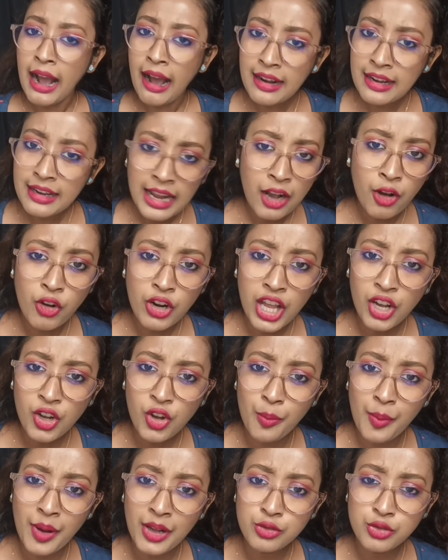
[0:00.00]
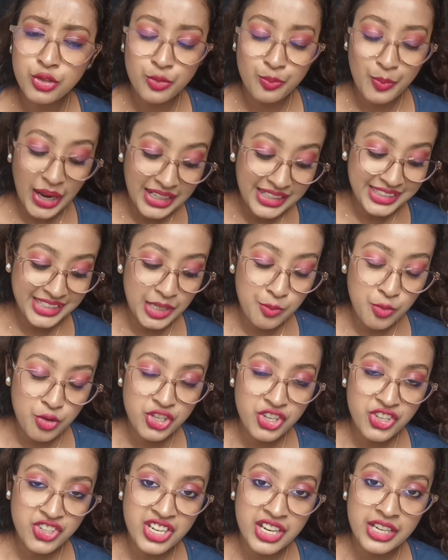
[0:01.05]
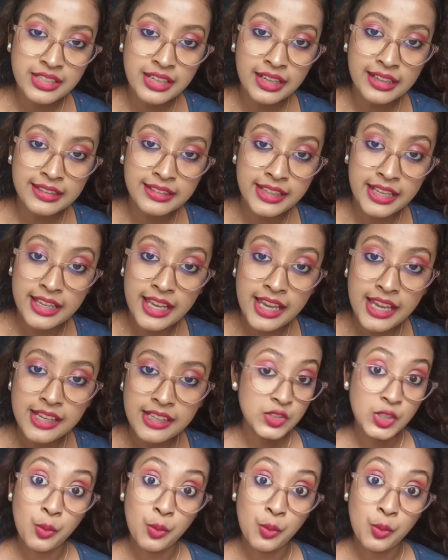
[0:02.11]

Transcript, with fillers: আর লাখো লাখো মানুষ বাড়িতে বসে সেইটাকে দেখে